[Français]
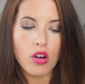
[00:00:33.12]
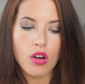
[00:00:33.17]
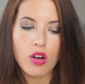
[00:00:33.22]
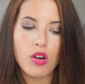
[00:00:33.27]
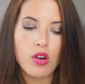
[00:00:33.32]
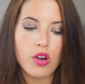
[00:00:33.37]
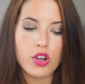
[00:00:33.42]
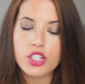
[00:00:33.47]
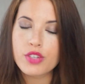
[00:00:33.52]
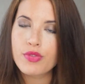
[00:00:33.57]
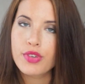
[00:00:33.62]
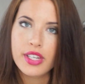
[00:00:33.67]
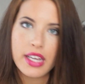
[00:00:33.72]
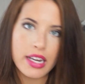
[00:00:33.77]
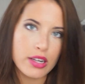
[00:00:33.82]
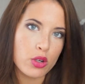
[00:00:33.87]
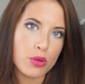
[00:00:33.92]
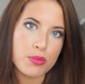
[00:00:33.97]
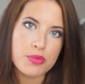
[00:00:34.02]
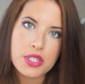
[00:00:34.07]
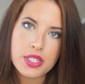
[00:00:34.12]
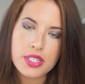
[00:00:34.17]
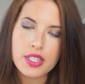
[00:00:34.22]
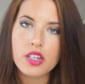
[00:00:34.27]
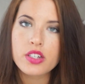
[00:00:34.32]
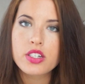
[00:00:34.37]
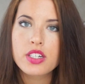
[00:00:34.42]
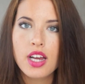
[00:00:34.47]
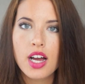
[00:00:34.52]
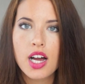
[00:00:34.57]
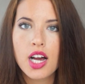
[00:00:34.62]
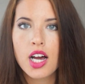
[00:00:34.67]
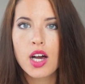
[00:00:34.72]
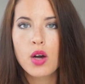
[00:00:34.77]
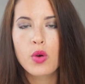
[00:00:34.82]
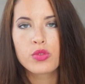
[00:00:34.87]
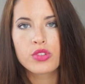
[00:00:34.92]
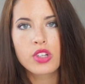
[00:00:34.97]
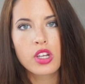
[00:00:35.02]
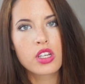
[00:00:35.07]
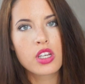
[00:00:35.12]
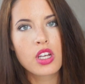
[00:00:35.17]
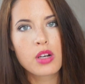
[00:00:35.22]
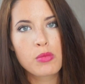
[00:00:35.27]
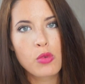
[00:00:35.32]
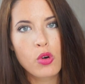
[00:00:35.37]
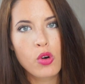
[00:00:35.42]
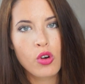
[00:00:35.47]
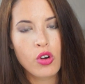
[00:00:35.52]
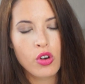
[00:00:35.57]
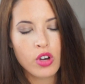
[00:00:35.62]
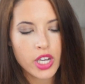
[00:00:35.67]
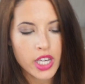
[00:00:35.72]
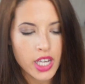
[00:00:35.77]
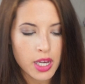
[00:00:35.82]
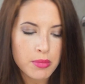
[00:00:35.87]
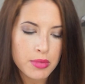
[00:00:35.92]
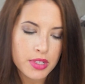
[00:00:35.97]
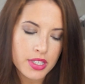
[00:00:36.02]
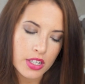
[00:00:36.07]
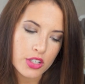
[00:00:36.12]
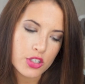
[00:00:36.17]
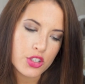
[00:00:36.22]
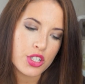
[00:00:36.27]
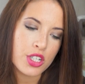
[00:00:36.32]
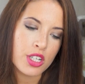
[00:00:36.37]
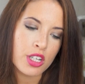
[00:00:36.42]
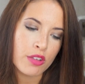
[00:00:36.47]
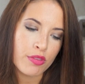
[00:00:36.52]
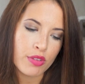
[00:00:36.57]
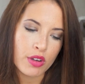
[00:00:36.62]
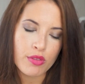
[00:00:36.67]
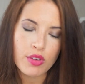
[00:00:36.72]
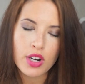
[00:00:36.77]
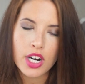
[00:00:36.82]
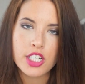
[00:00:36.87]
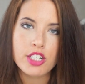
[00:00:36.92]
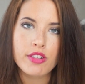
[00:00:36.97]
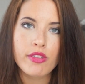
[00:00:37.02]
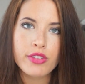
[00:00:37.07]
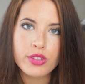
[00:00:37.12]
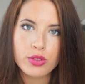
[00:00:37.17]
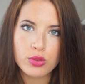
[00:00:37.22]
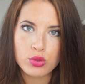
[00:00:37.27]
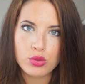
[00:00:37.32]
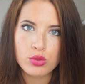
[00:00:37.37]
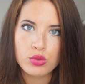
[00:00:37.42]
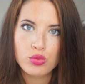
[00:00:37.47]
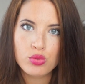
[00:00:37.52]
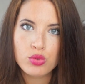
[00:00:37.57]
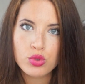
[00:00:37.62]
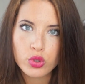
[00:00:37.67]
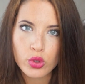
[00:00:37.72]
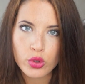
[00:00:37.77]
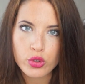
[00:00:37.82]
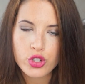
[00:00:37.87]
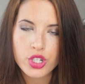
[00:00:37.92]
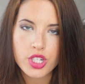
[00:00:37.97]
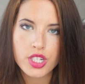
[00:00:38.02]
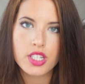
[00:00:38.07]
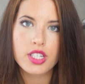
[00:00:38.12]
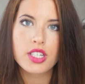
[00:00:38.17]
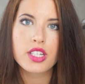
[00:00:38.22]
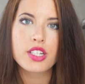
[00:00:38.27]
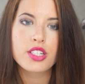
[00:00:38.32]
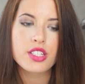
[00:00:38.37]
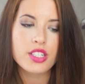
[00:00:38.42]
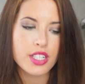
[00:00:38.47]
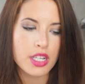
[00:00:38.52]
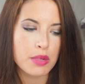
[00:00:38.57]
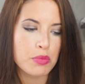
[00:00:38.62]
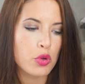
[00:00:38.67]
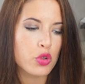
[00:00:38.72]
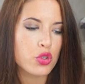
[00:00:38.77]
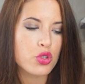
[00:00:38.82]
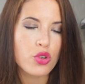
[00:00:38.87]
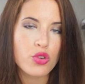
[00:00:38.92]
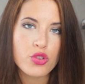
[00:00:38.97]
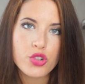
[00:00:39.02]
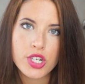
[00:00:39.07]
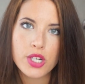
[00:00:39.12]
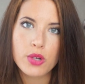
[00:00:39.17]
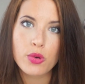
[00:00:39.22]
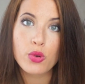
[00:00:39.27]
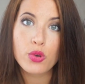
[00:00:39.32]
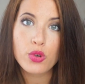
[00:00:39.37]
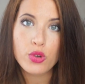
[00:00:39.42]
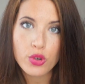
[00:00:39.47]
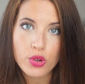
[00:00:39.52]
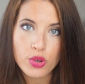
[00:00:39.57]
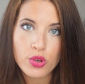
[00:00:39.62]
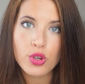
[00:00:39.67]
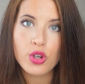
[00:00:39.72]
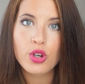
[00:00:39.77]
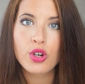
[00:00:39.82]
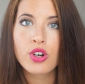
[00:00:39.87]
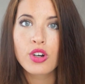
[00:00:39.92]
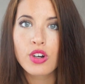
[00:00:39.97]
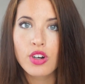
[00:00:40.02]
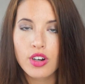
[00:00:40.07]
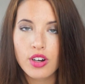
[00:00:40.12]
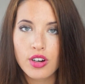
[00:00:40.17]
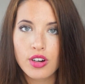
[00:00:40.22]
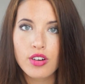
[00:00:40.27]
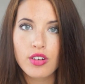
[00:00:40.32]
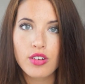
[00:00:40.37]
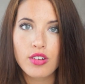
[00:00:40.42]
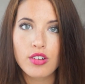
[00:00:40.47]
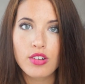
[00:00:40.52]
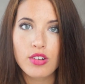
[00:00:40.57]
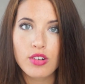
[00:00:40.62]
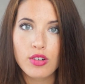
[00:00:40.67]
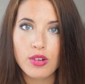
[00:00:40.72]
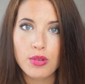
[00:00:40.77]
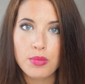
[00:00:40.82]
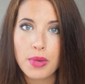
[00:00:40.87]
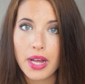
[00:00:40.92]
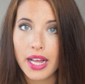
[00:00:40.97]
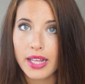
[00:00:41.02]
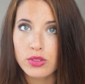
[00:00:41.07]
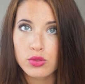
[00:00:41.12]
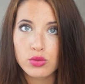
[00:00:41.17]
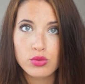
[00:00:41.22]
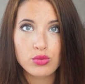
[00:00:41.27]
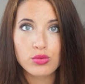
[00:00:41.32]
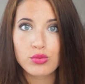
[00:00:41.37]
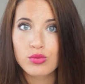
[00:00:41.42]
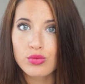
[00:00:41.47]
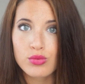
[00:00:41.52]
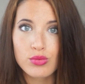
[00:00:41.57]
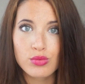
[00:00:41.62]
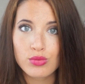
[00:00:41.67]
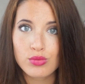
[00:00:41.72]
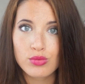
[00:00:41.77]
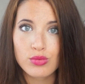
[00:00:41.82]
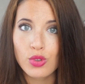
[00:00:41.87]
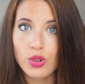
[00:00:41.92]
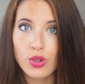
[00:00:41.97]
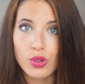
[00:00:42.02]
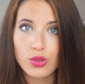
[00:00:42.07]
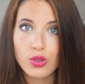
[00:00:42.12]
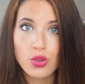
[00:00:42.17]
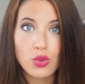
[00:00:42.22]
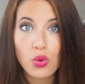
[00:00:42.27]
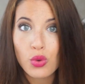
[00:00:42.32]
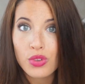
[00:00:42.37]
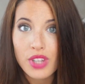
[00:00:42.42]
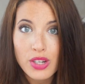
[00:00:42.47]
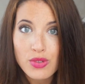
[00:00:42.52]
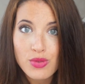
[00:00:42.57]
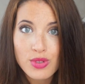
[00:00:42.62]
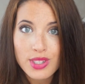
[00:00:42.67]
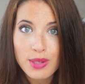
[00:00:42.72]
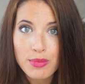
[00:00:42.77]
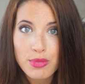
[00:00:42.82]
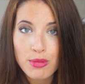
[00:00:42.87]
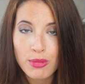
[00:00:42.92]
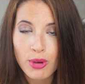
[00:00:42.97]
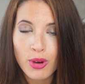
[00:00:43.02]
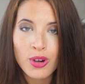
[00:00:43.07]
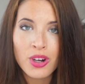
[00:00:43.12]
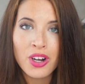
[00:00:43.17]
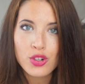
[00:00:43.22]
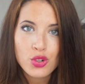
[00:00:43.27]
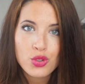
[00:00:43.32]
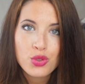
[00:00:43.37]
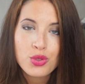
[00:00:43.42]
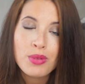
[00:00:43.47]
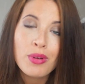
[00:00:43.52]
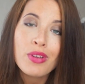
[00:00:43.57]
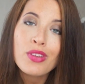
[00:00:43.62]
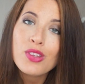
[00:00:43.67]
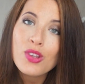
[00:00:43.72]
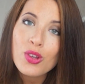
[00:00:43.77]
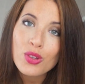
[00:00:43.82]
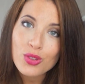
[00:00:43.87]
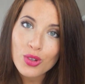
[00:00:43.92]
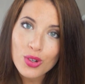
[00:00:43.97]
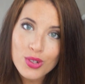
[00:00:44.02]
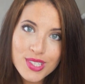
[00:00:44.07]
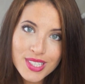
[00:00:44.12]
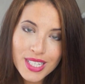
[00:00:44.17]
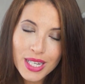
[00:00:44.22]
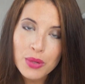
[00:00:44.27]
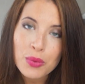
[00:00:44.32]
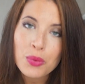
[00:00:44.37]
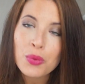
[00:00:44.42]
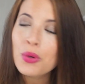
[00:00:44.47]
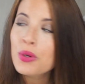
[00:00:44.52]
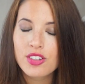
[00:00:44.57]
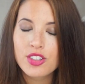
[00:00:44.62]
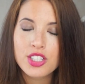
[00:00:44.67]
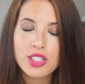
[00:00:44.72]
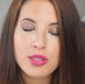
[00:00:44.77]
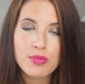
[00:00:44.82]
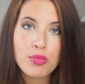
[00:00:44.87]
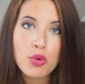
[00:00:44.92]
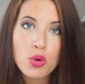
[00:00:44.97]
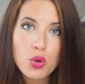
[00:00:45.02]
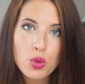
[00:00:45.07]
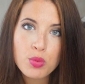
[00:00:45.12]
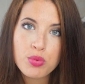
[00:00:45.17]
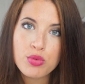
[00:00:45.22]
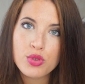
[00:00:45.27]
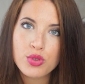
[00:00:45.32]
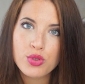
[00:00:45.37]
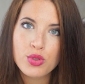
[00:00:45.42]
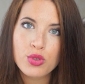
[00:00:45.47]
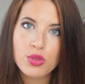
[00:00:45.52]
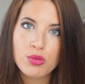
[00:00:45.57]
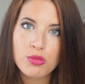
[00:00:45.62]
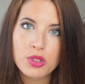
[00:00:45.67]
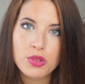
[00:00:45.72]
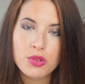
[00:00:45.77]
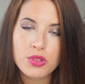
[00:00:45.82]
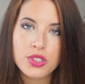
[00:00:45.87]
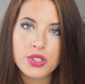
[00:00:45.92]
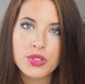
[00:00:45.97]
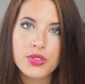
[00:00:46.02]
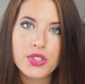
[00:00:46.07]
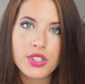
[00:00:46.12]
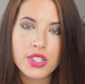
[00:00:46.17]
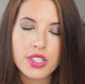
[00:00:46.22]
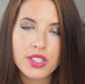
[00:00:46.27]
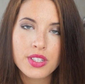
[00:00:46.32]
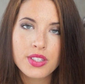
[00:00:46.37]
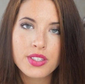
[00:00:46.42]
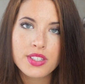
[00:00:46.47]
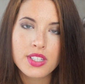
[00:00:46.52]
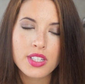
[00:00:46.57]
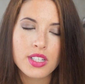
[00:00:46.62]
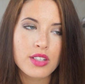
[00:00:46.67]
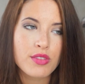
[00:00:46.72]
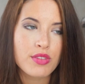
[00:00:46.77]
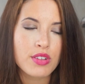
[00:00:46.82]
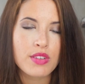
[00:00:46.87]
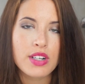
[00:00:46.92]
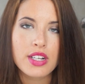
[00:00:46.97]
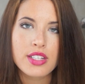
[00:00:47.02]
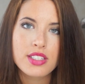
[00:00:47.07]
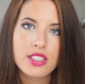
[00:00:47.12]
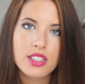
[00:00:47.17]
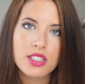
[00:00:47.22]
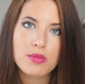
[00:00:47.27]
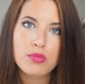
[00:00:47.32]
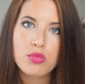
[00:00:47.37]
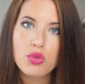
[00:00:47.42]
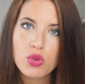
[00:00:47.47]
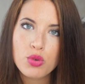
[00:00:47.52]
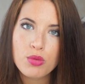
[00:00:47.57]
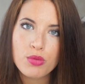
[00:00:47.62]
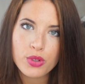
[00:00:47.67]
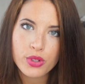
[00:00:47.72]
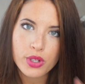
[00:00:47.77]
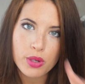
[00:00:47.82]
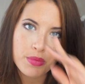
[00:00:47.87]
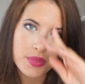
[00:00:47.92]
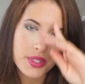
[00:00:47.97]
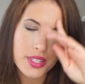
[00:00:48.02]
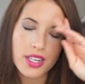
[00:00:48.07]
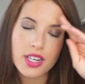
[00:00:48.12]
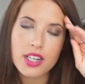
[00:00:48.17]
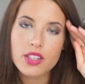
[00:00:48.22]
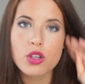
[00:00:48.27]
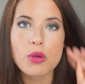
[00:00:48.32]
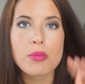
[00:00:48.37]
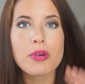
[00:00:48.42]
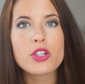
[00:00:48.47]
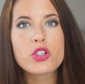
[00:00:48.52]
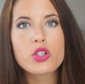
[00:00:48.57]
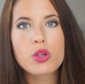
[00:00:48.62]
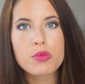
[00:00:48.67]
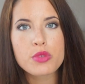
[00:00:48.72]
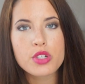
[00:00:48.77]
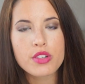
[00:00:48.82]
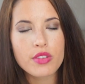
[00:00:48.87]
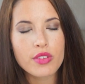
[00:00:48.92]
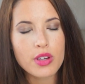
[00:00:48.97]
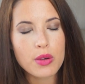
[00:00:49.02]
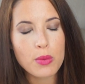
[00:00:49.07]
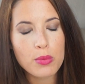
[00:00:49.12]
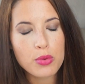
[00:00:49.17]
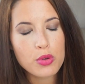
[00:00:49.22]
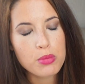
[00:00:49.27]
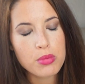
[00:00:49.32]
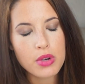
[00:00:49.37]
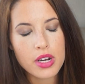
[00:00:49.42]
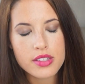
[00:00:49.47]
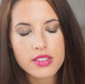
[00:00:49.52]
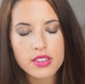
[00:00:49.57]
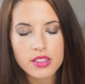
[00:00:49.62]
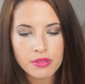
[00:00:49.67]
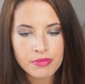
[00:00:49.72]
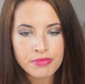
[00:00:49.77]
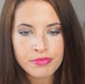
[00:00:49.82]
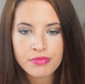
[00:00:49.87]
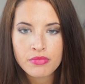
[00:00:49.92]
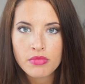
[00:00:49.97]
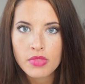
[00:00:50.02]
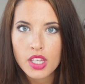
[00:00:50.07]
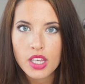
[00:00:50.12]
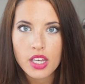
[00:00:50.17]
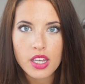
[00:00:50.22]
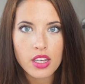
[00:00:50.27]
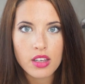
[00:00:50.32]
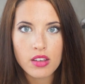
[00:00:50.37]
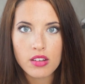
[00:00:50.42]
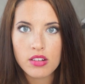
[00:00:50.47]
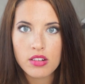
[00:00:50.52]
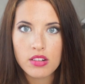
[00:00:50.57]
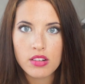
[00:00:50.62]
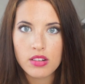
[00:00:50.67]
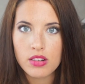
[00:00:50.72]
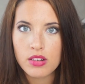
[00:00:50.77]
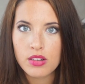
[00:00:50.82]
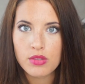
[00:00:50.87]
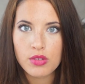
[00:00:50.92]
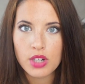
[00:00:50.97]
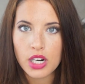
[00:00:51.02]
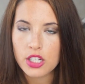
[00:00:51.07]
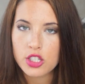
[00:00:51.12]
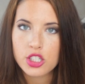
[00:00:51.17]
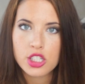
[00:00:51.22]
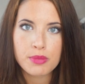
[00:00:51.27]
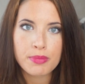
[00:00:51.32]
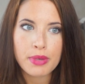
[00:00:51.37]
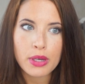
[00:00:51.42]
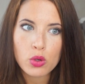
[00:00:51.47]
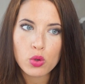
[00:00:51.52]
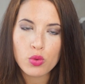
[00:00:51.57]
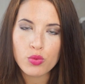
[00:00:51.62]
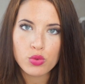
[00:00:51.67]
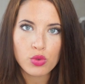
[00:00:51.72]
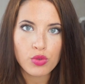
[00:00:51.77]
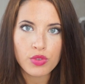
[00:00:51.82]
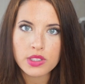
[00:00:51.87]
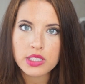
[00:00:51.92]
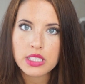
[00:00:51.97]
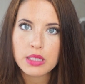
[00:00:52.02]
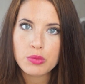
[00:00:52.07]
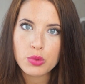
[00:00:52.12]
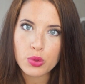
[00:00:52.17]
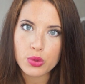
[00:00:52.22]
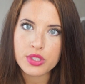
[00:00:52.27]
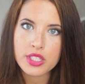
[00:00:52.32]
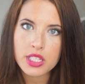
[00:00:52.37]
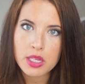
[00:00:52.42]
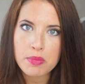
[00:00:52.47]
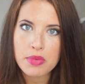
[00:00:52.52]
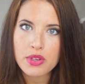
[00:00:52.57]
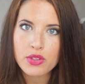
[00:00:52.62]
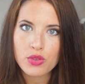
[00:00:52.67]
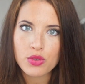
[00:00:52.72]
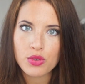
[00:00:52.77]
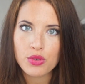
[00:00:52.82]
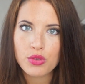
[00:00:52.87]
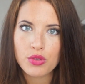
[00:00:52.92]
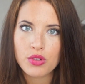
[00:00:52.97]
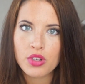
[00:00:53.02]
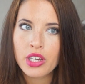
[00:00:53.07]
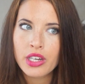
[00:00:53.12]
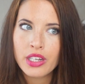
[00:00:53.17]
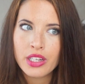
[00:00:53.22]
j'ai fait quelques petits achats, on a également réaménagé, enfin voilà j'ai envie de tout changer et j'ai également changé le lieu bah, de, tournage tout simplement. Je suis maintenant dans le salon, j'ai beaucoup plus de luminosité, c'est enfin, voilà, c'est beaucoup mieux comme ça, dans ma chambre j'ai vraiment plus de place. Et euh, voilà, j'espère que vous trouverez ça mieux aussi parce que